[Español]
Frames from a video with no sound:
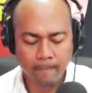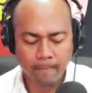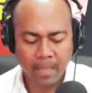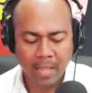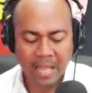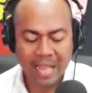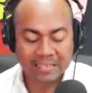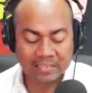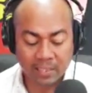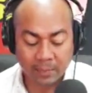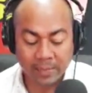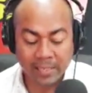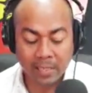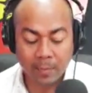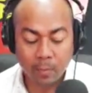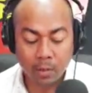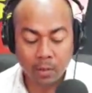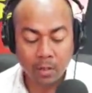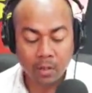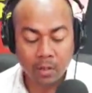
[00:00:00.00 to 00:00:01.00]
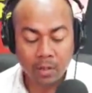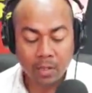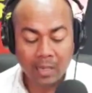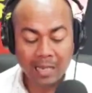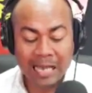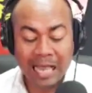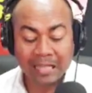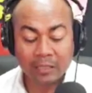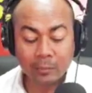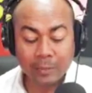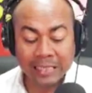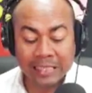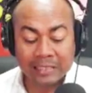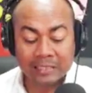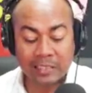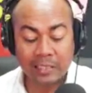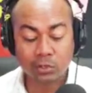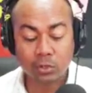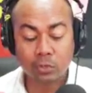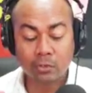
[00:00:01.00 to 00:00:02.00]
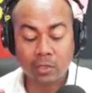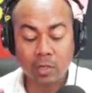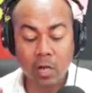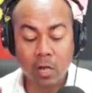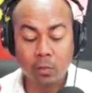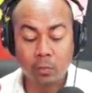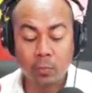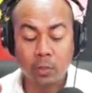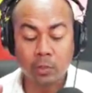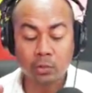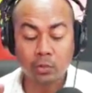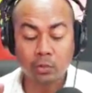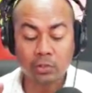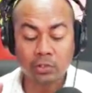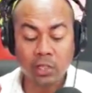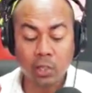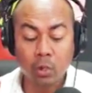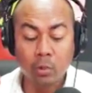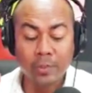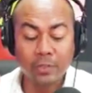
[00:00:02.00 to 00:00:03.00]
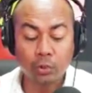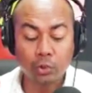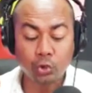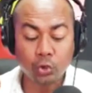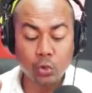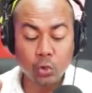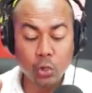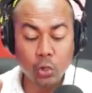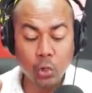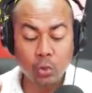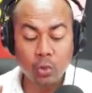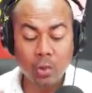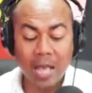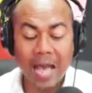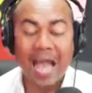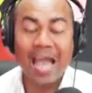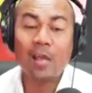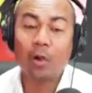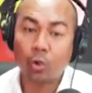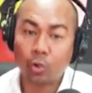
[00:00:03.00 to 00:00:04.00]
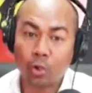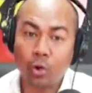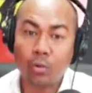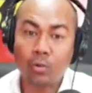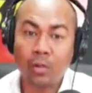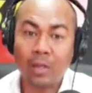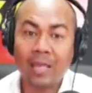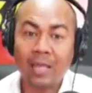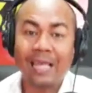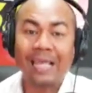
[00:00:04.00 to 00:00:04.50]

Asimismo, la administración de los aeropuertos siglo XXI, Aerodón,